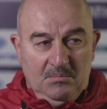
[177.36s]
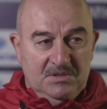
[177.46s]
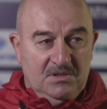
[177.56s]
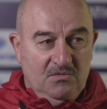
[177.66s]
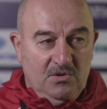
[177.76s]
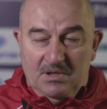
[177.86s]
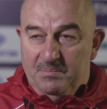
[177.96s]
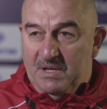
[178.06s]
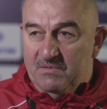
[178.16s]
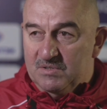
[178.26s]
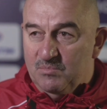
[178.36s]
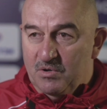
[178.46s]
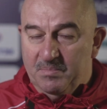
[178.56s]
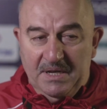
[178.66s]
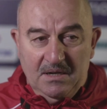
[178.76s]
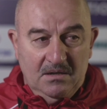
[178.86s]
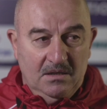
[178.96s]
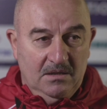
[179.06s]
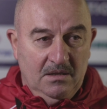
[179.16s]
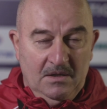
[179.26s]
Мостовой на первый сбор
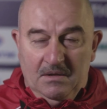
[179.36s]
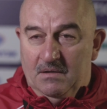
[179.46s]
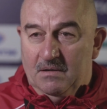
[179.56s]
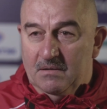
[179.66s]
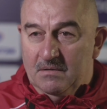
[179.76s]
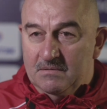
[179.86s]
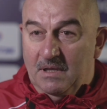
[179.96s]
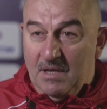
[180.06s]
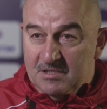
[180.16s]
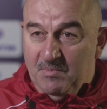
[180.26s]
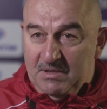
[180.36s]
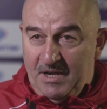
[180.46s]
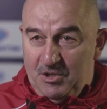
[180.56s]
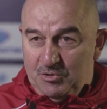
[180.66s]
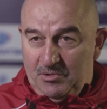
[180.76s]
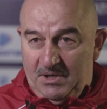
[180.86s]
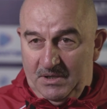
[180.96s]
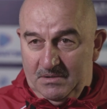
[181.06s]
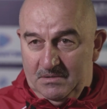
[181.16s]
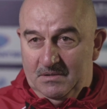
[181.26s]
приехал, э, на нас смотреть, что
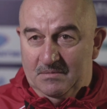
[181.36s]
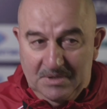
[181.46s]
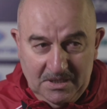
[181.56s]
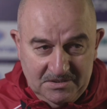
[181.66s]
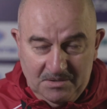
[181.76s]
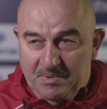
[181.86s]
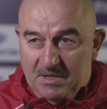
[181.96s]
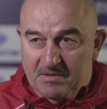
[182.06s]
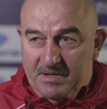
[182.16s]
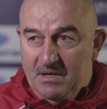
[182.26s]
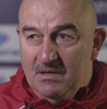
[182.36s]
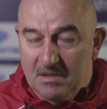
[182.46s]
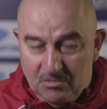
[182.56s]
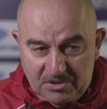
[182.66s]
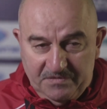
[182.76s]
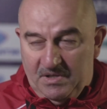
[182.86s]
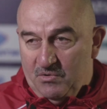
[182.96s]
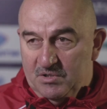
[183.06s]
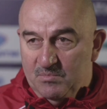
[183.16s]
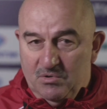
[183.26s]
ли. Мы с ним поговорили, и уже
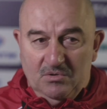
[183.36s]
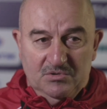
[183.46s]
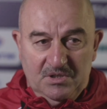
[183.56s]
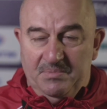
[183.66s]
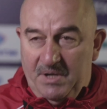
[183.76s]
второй сбор, он уже